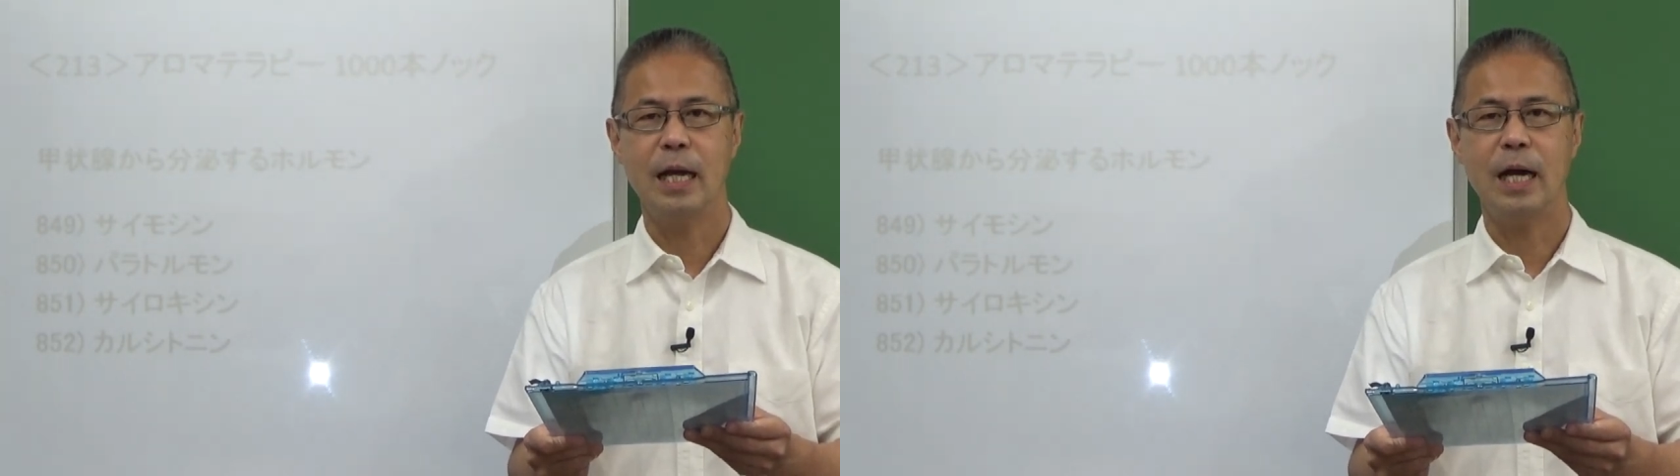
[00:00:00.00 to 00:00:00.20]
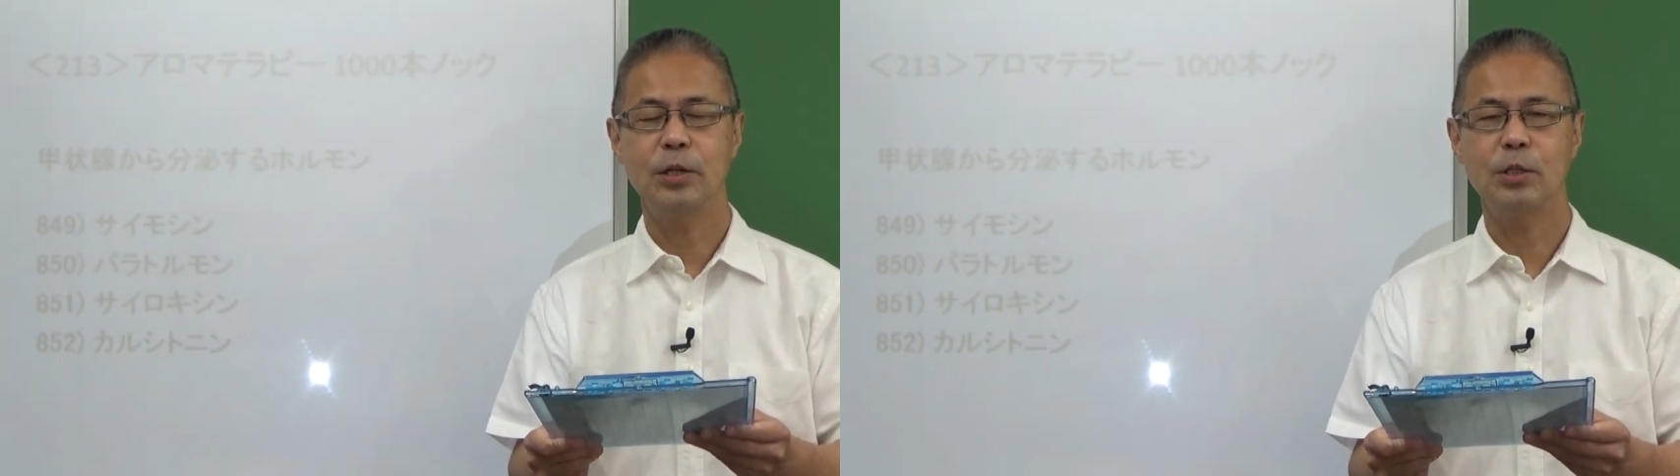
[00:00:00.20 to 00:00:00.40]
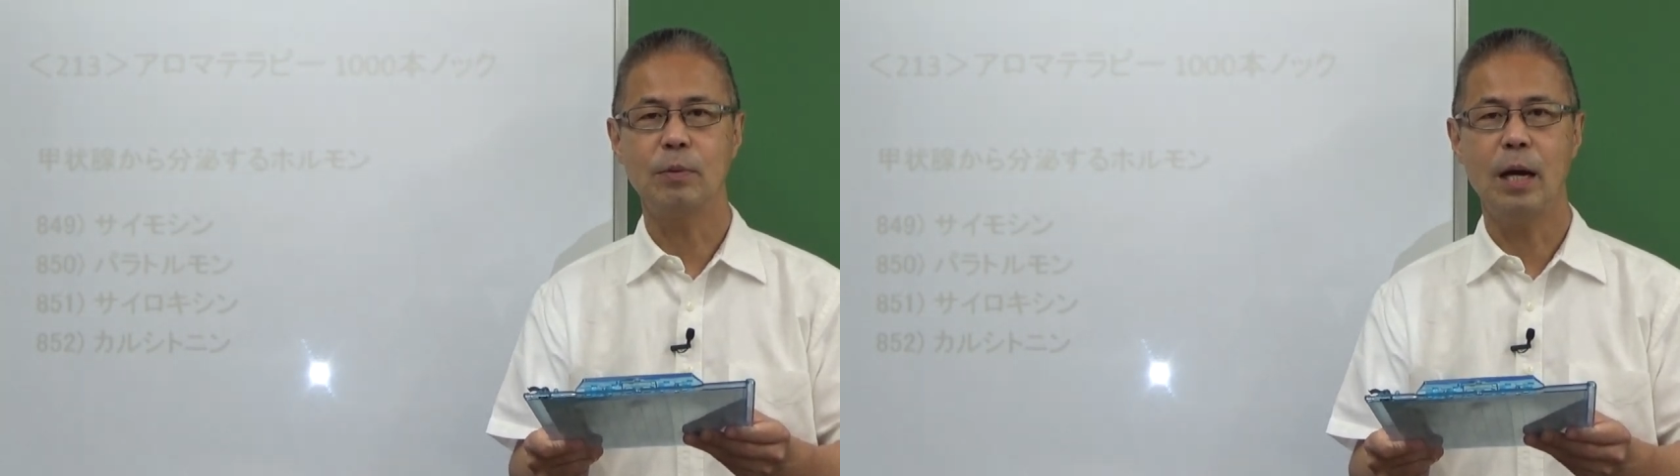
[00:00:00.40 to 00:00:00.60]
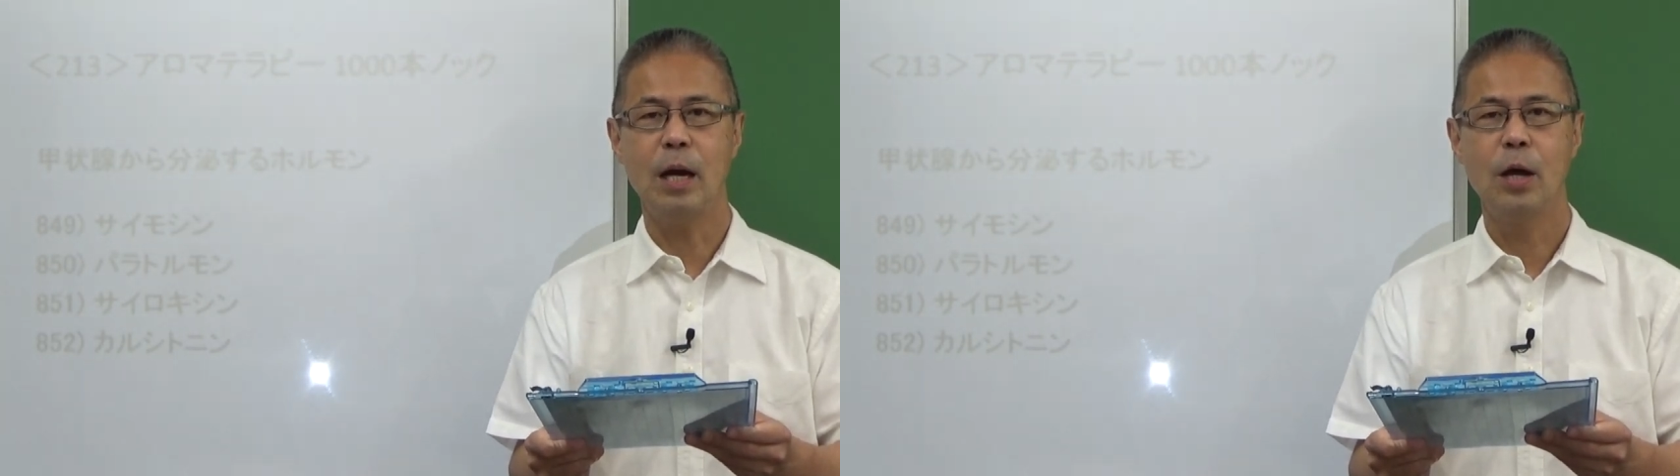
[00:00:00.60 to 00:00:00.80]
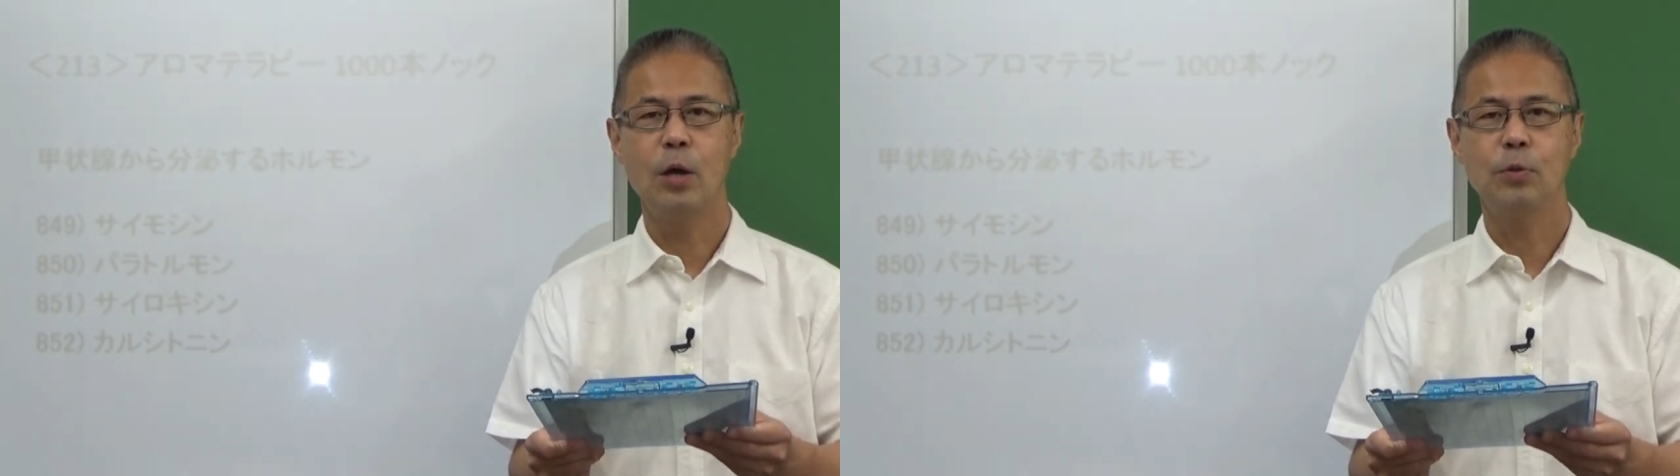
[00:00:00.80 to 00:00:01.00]
あるいは
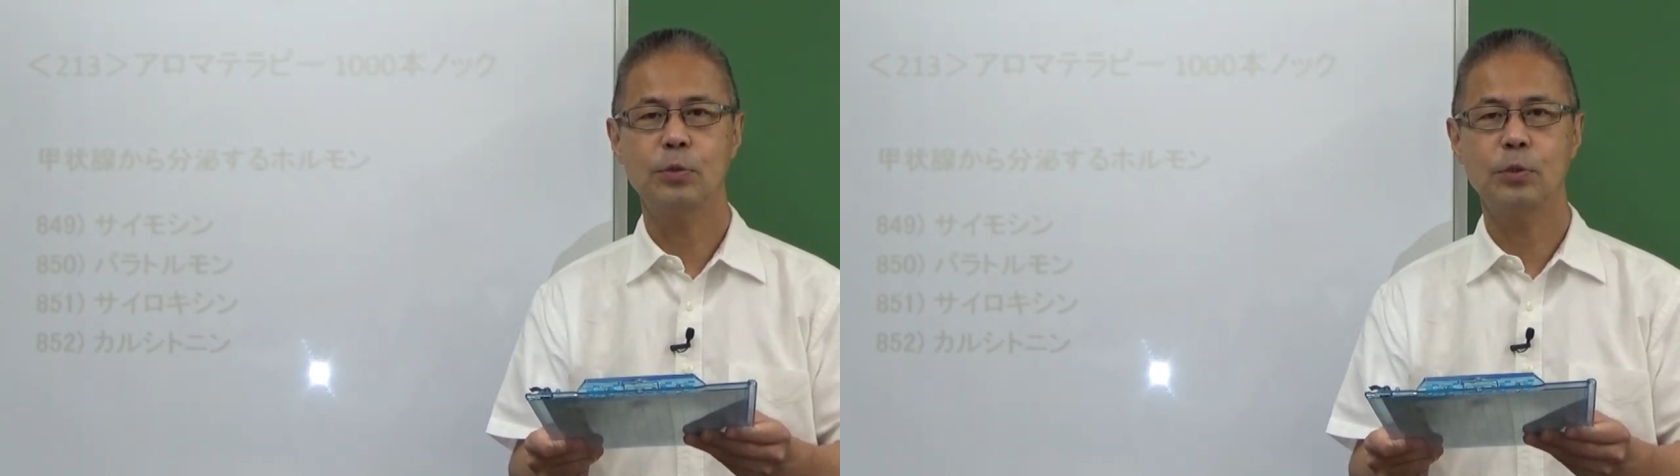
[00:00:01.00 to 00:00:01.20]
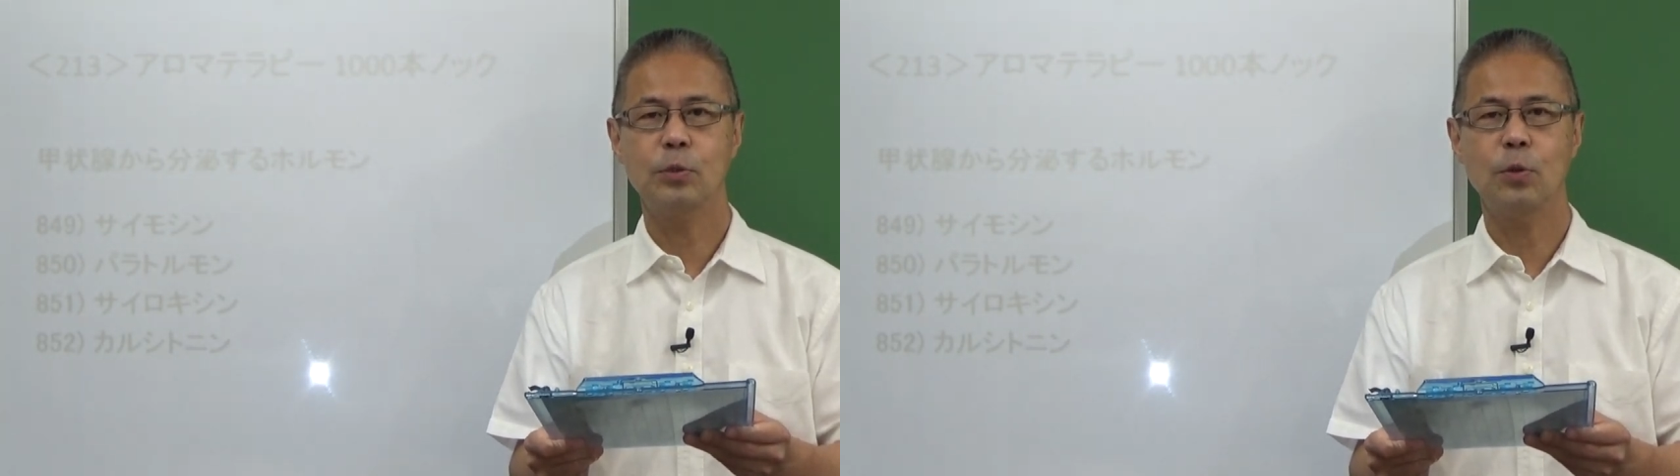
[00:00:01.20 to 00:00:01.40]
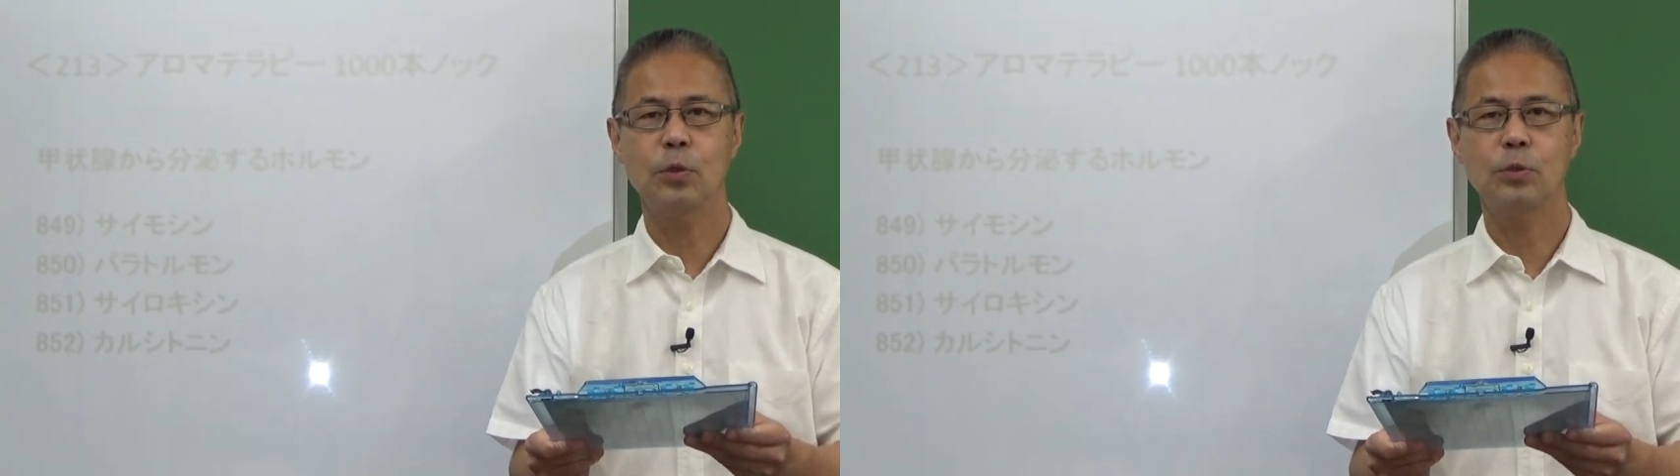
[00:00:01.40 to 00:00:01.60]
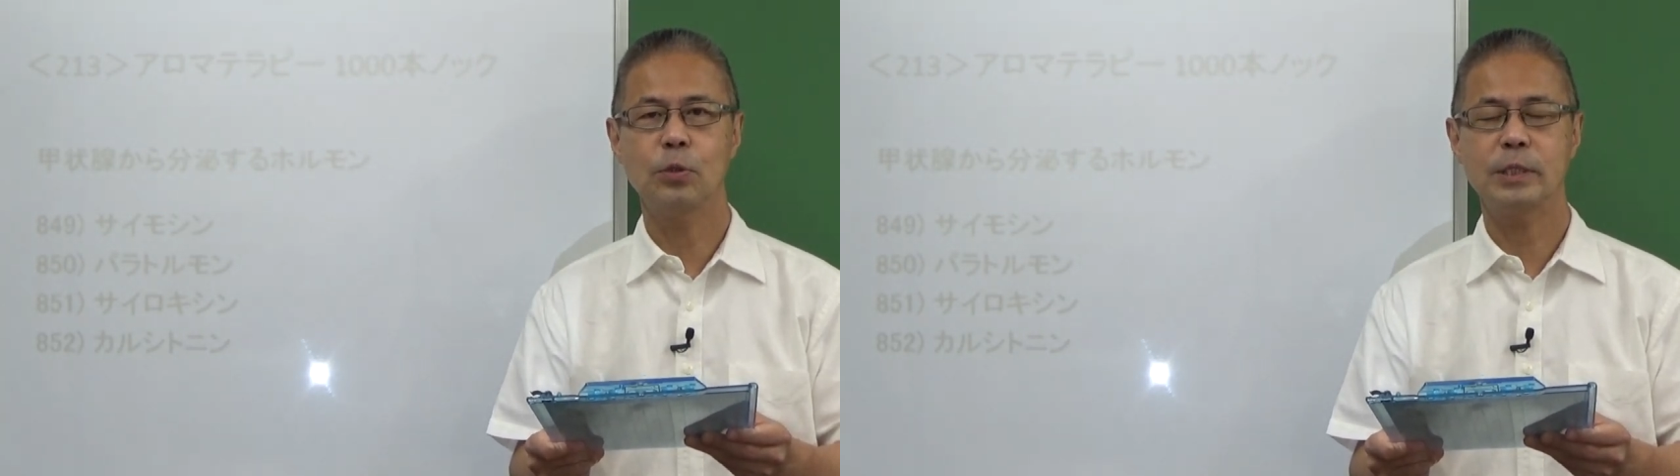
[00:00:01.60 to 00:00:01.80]
副甲状